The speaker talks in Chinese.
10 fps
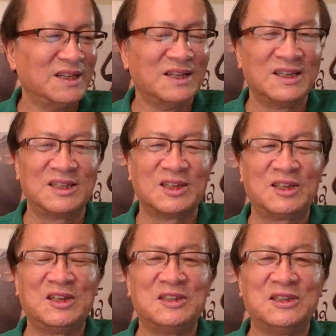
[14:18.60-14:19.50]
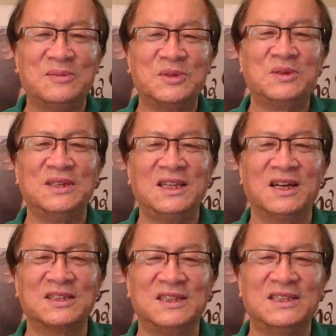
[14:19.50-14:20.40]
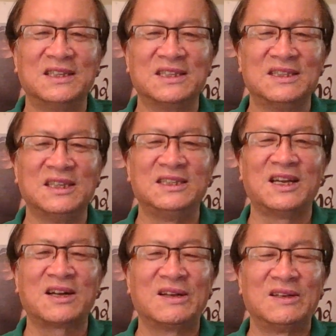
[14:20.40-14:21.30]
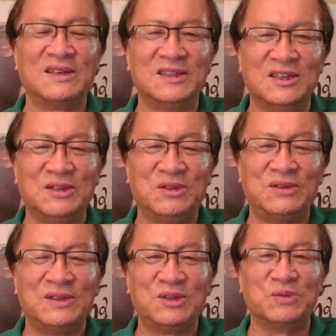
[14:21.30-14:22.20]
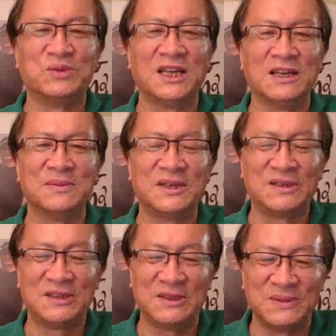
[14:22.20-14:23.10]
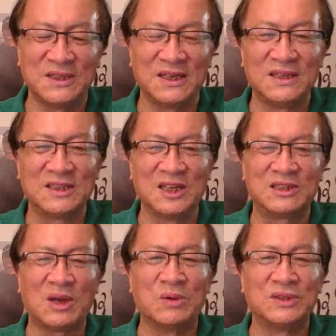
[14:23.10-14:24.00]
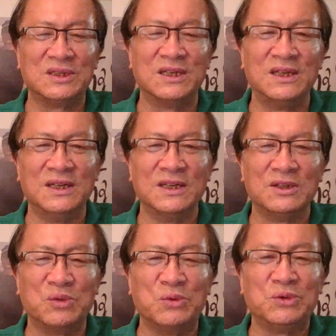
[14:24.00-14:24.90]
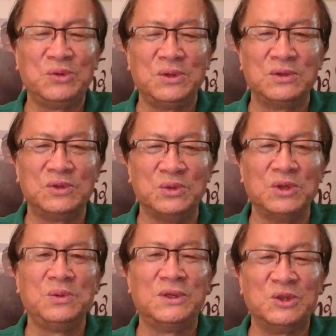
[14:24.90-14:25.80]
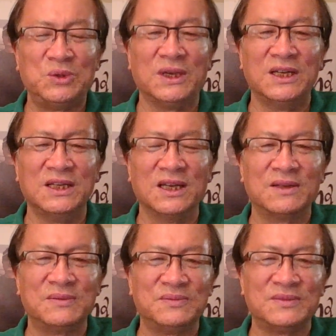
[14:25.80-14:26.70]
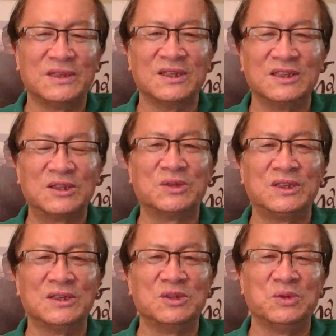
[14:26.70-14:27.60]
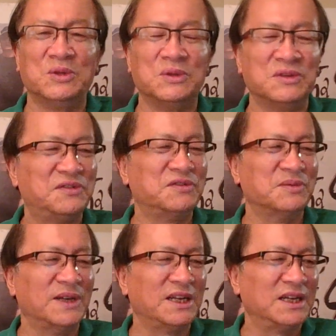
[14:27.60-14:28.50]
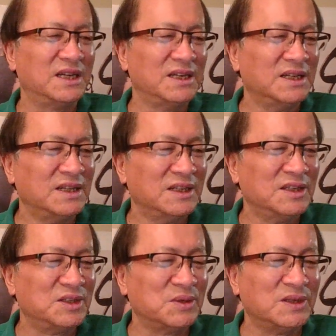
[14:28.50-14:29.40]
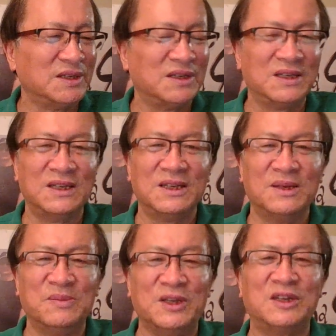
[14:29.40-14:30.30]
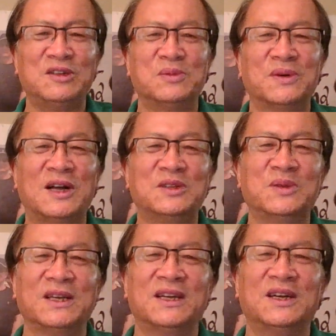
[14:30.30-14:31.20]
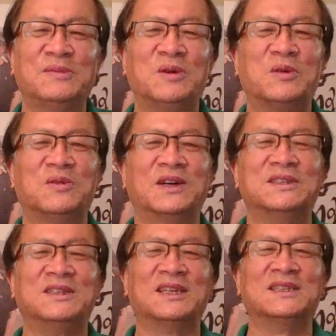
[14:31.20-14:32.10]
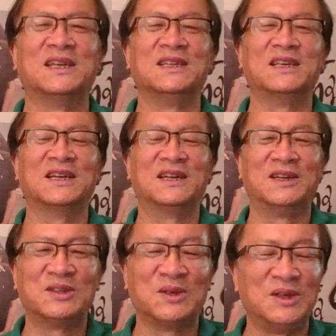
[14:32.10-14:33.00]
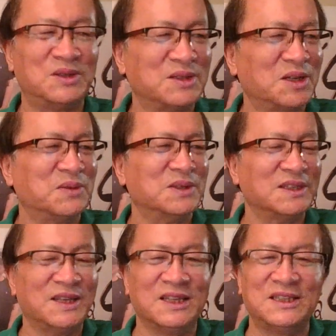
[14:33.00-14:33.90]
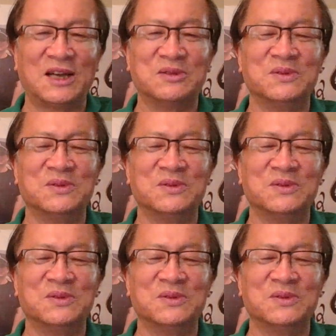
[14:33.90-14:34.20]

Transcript: 这个特色不就是一党执政，再加个一人独裁嘛？是不是？才导致了夺对绝对的权利啊，这个造成了绝对的腐败啊。所以每个人都不安全啊，包括王岐山在内啊。所以说，再过几天讲。